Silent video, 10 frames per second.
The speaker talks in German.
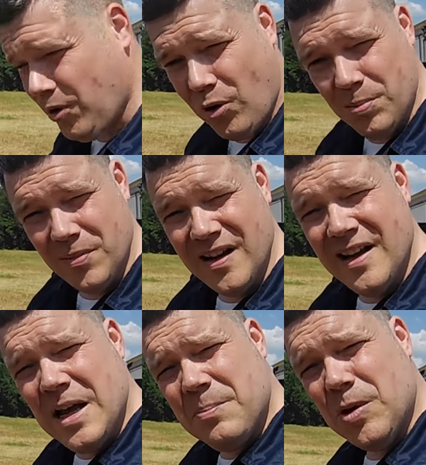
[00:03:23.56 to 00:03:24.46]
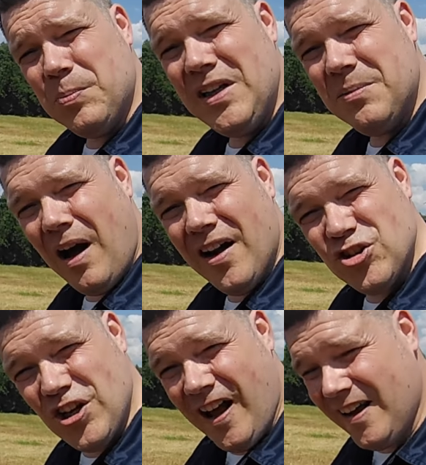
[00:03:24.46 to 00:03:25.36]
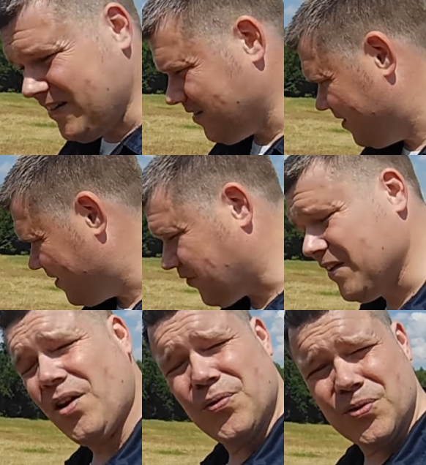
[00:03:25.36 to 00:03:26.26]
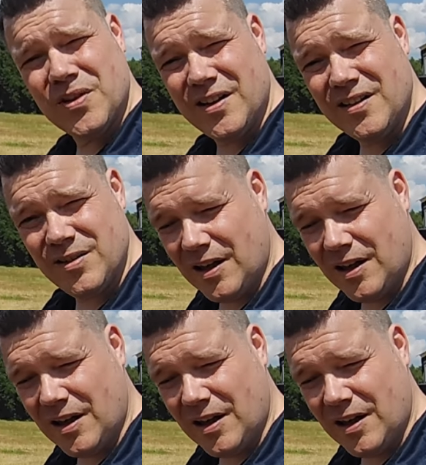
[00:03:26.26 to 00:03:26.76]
nur darum, mit minimalen Schaden das Fenster, aufzu, äh, die,